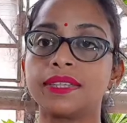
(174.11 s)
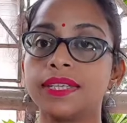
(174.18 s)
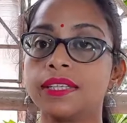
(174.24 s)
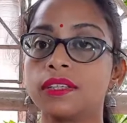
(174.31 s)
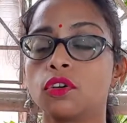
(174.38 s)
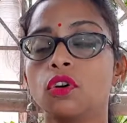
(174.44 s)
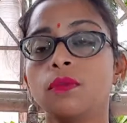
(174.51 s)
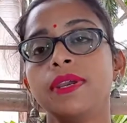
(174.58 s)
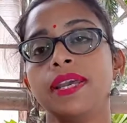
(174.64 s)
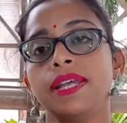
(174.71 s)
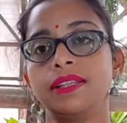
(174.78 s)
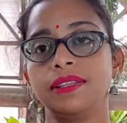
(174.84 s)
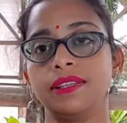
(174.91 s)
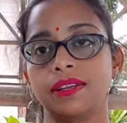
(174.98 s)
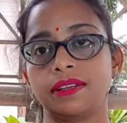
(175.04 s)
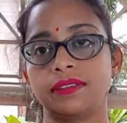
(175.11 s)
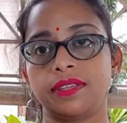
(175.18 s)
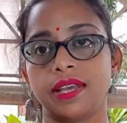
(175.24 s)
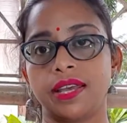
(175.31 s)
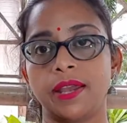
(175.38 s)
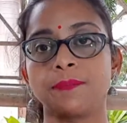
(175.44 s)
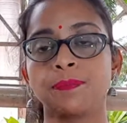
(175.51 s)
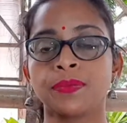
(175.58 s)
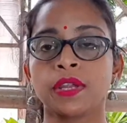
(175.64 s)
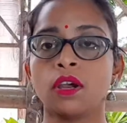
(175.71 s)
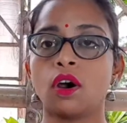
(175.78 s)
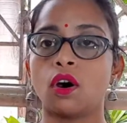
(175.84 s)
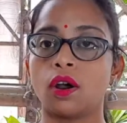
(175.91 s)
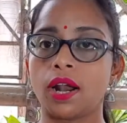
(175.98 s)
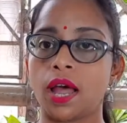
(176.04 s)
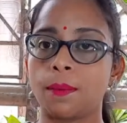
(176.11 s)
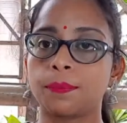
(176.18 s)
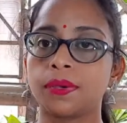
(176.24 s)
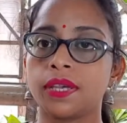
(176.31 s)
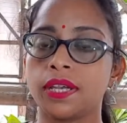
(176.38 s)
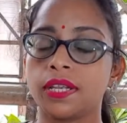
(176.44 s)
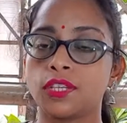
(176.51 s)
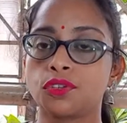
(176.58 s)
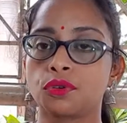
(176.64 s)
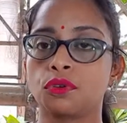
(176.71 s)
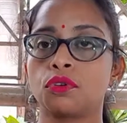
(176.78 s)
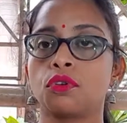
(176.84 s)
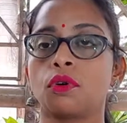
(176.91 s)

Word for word: तीत को भी हेल्दी रखता है और आपके जो